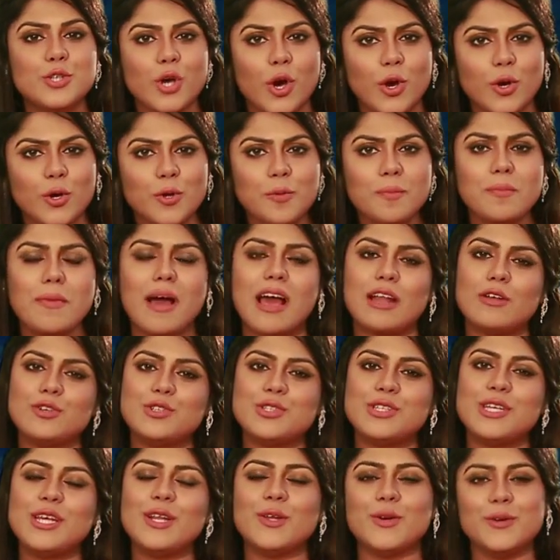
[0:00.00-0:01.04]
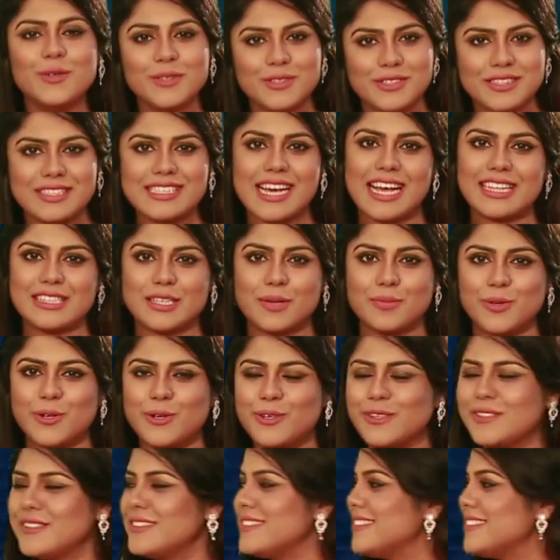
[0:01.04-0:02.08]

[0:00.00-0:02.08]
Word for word: যখন মানুষ ছিল যাযাবর